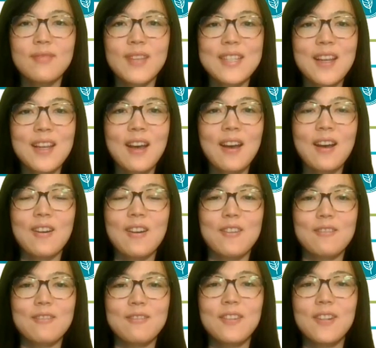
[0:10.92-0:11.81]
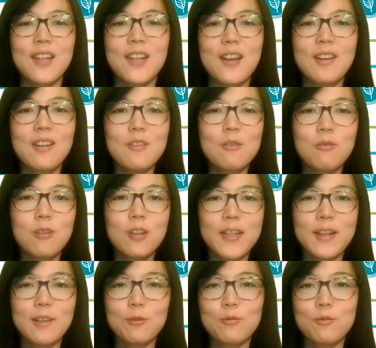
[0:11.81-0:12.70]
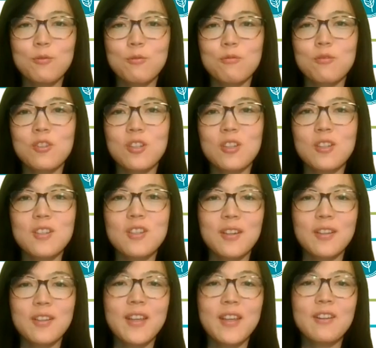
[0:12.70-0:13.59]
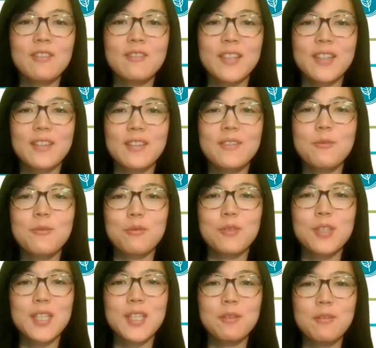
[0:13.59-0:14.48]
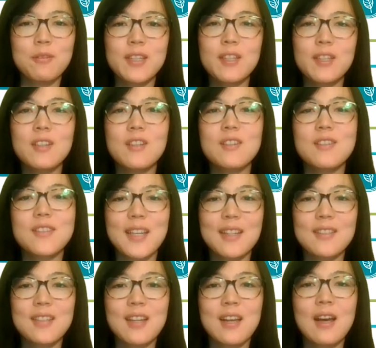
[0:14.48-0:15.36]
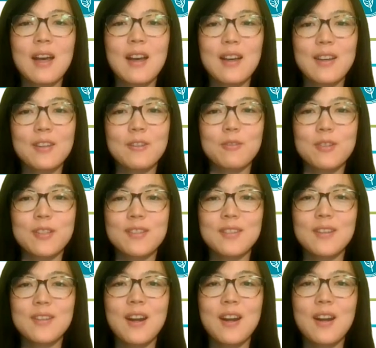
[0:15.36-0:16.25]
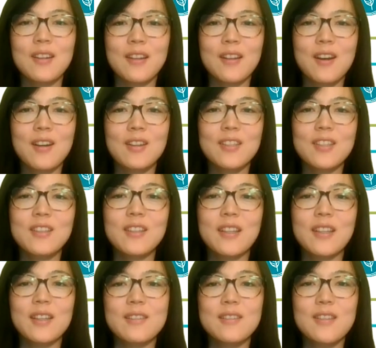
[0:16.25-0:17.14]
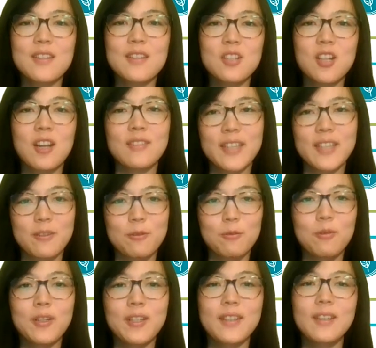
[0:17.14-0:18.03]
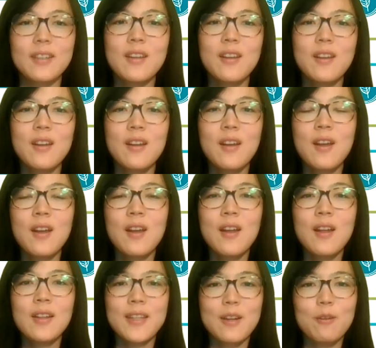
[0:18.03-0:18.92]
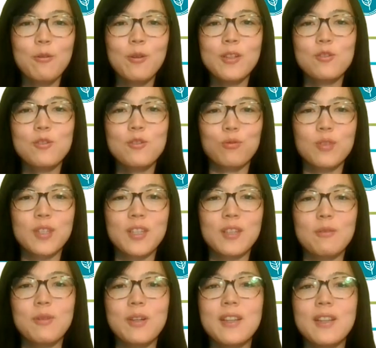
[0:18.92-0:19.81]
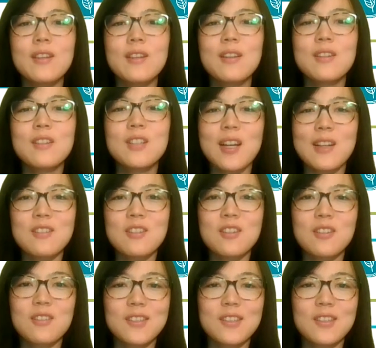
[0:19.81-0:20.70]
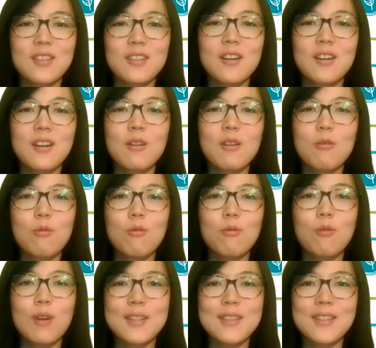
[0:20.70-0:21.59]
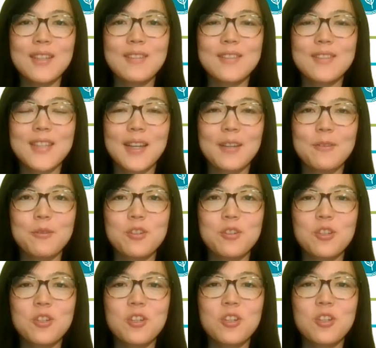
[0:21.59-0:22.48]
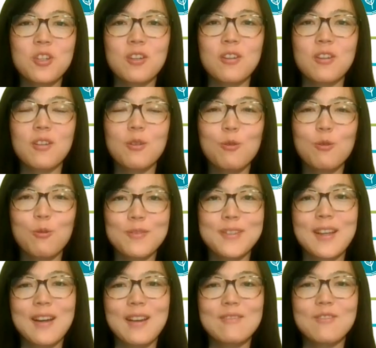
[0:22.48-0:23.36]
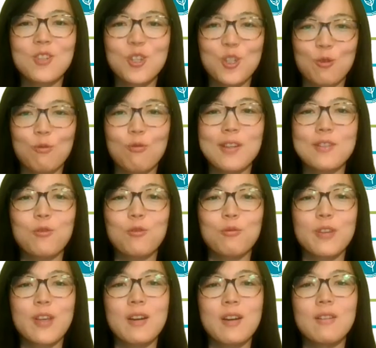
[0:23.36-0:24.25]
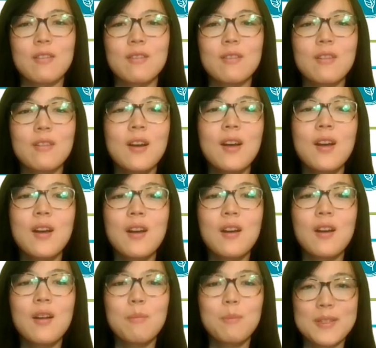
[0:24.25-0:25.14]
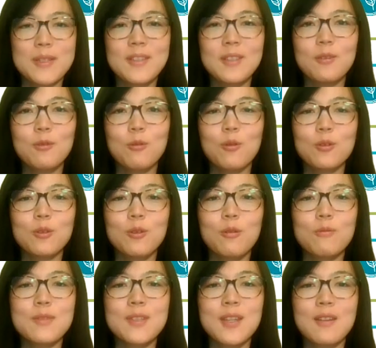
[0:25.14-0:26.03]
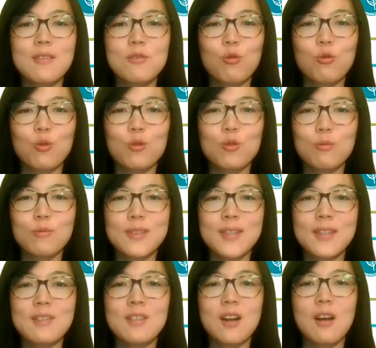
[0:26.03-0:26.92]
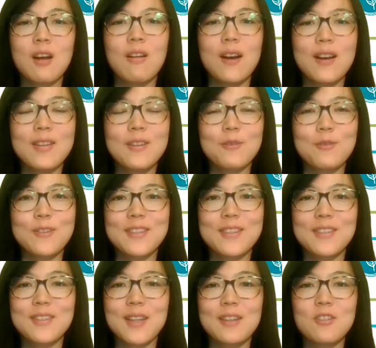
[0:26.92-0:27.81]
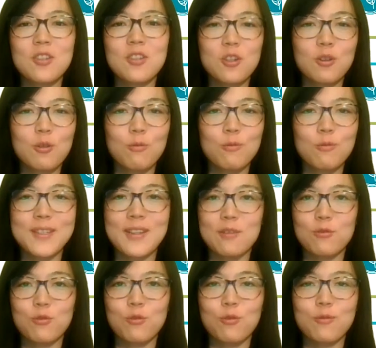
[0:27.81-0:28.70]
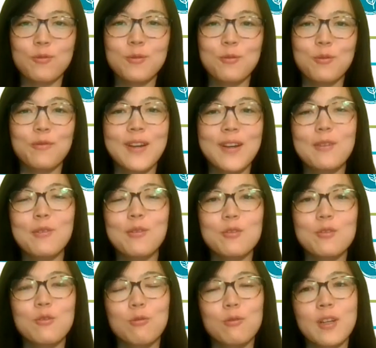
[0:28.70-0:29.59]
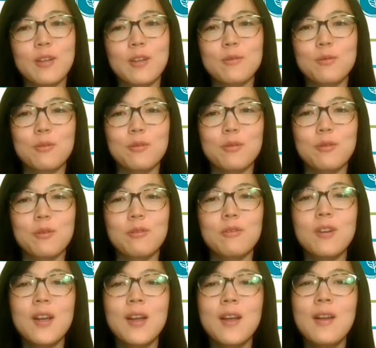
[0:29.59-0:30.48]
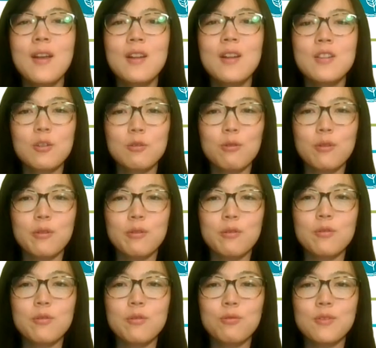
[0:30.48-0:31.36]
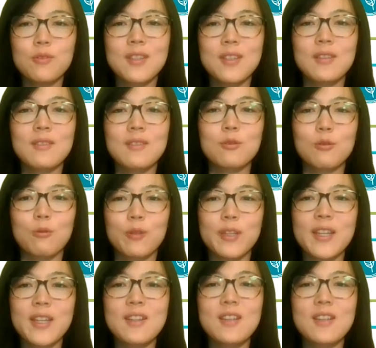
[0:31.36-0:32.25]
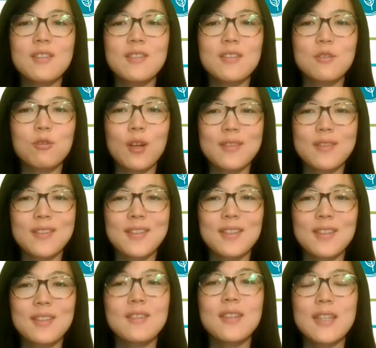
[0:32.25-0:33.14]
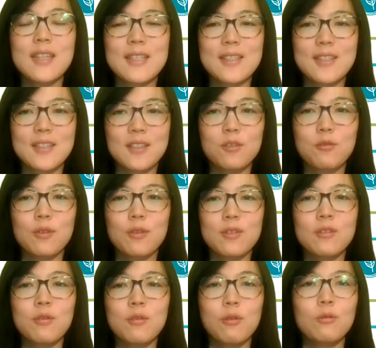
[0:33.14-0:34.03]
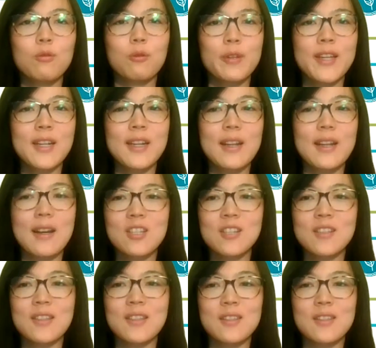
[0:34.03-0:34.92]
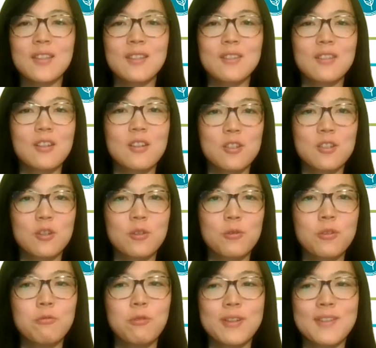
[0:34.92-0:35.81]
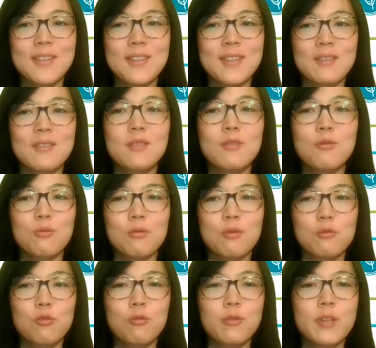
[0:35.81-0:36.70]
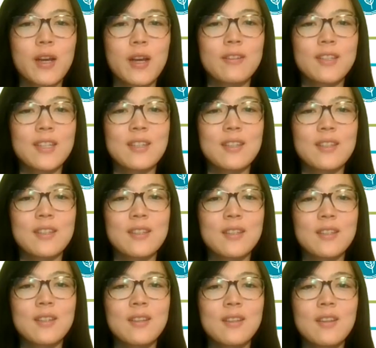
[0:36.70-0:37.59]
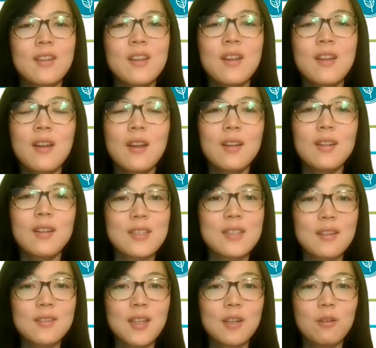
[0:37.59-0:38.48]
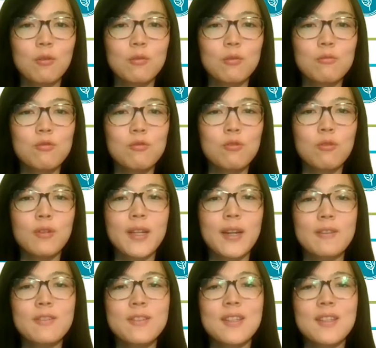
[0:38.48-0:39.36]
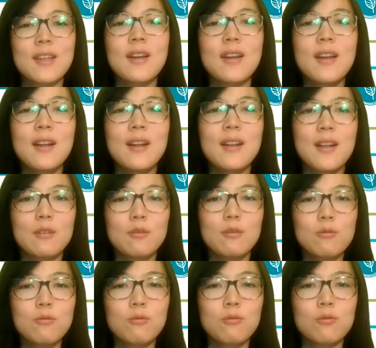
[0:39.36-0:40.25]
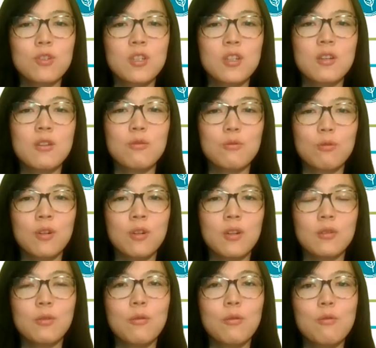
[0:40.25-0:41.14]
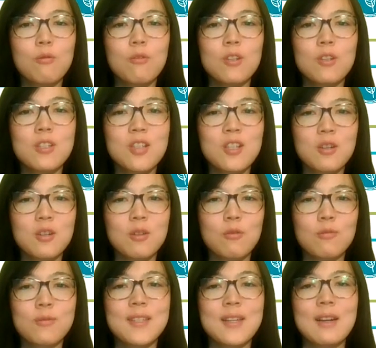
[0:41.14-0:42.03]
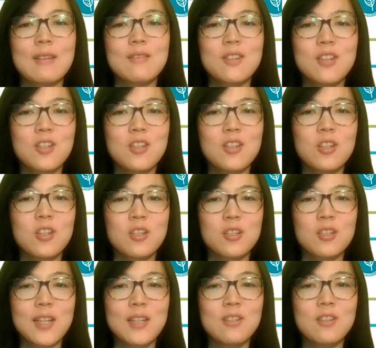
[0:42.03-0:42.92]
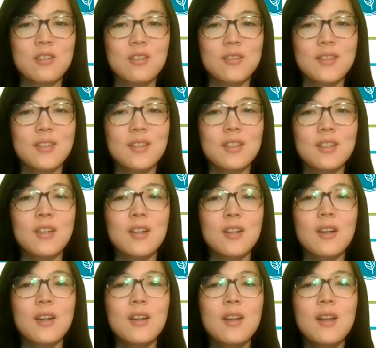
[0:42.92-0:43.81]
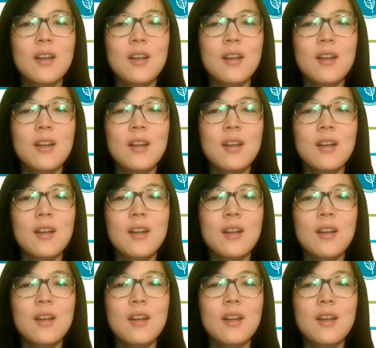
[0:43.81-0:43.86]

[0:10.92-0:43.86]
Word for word: 大家好，联合国粮农组织诚邀您于7月1日参加 AGRIS 2021年线上年会。年会的主题为“战胜饥饿，关键在于知识共享至关重要”。本次活动将着重介绍 AGRIS 在知识共享中所发挥的重要作用，这对于促进农业科技创新以及全球农业粮食体系的可持续转型具有重要意义。您将在活动中了解粮农组织如何通过知识共享支持战胜饥饿，